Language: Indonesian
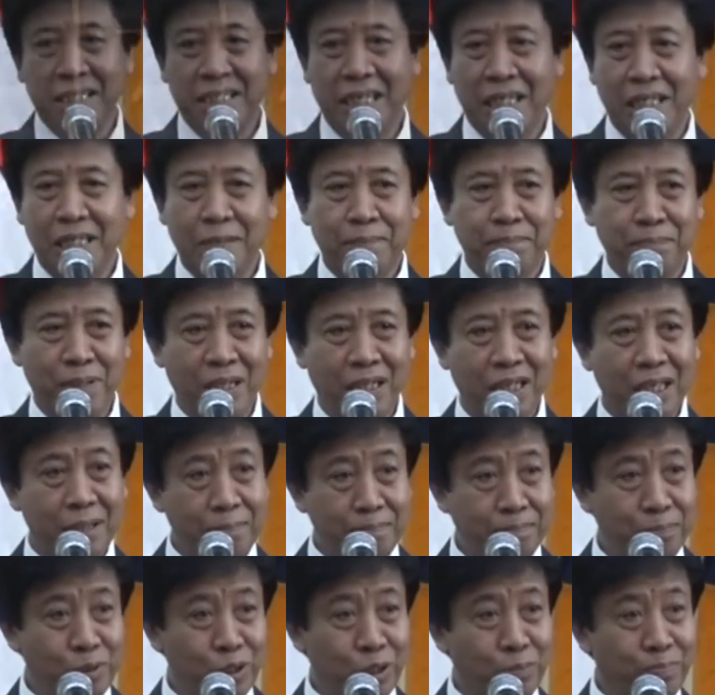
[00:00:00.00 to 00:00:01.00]
jadi
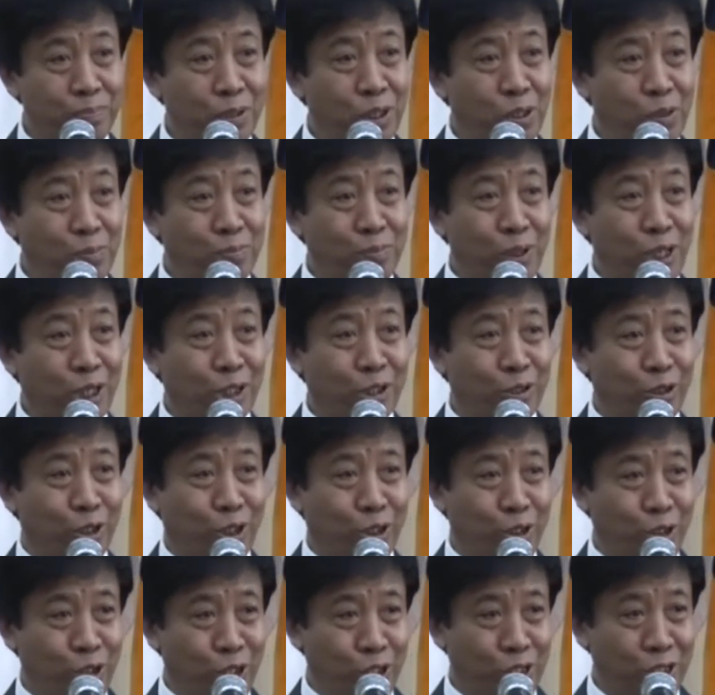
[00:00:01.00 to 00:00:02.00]
penghimpun pengumpul
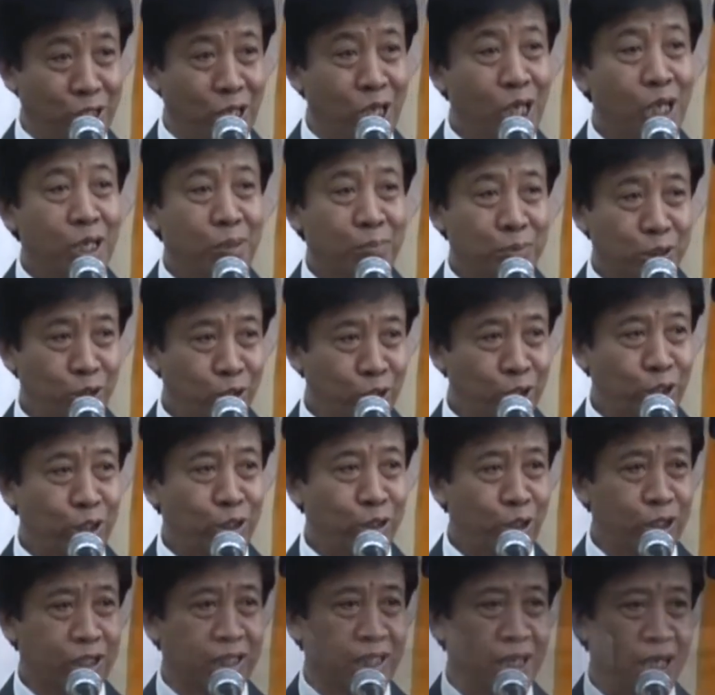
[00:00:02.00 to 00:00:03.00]
tutut,
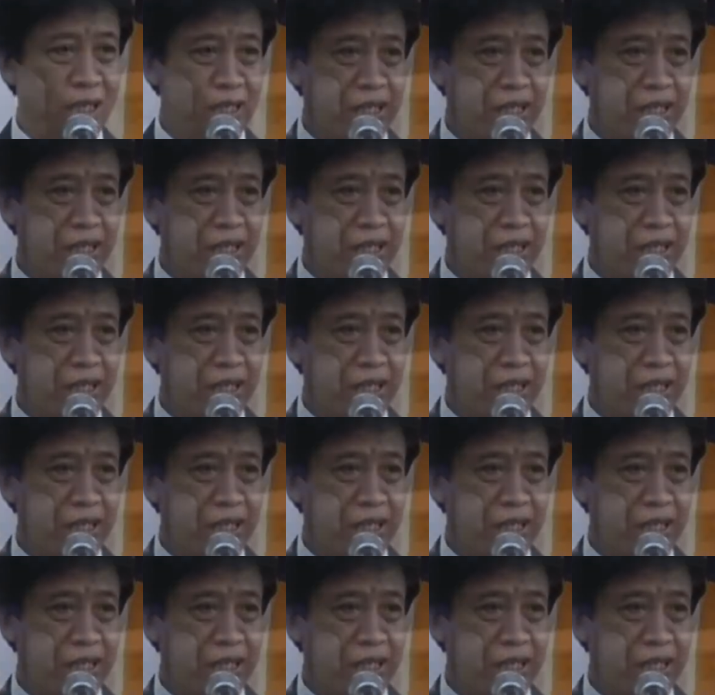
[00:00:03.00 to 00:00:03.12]
Tutut yang